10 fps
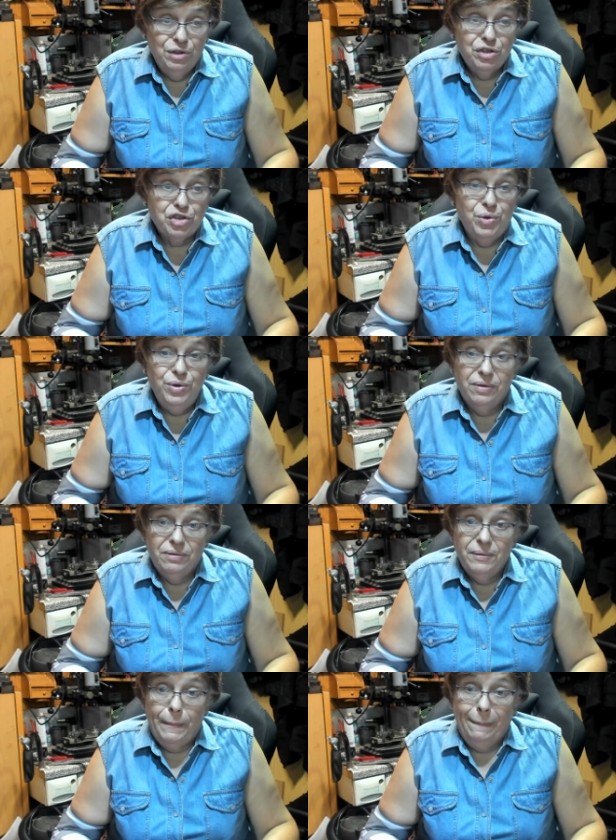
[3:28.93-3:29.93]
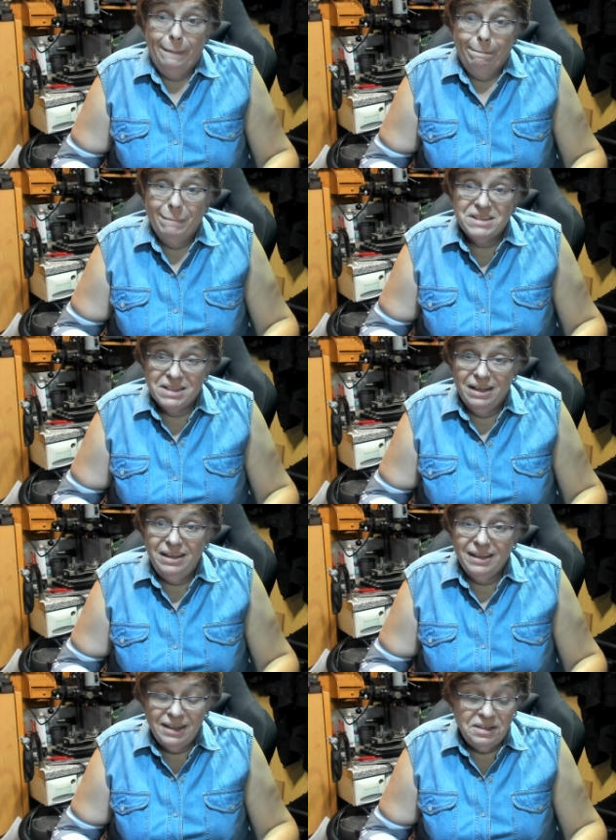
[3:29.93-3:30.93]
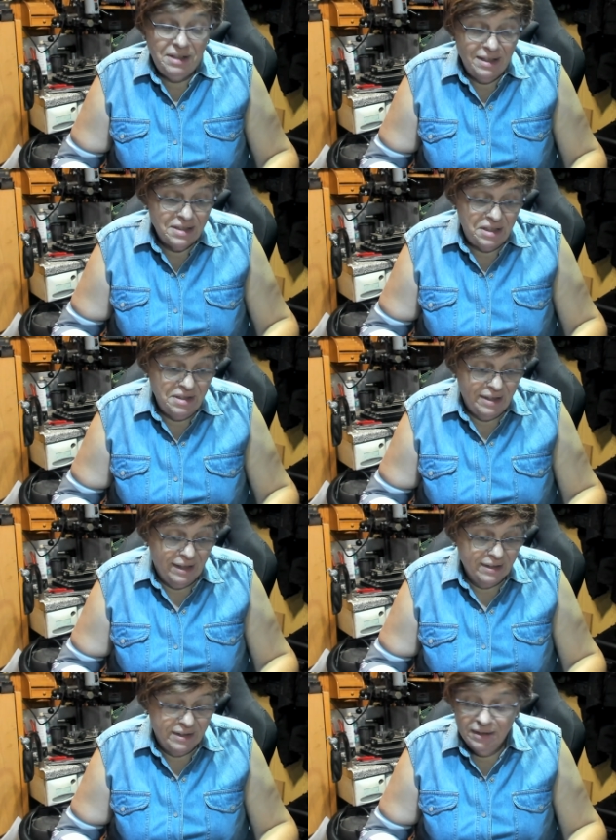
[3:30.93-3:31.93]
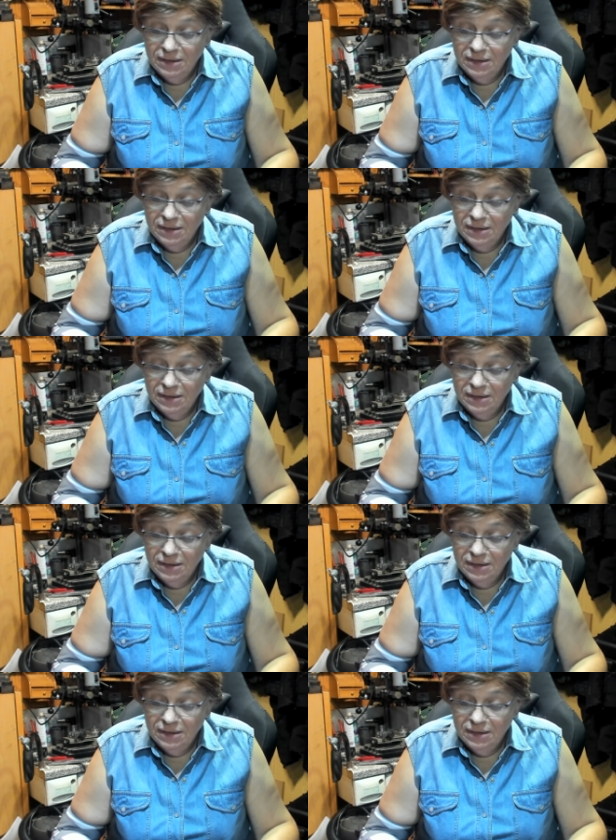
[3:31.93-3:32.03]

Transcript: schön. Sage ich recht herzlichen Dank.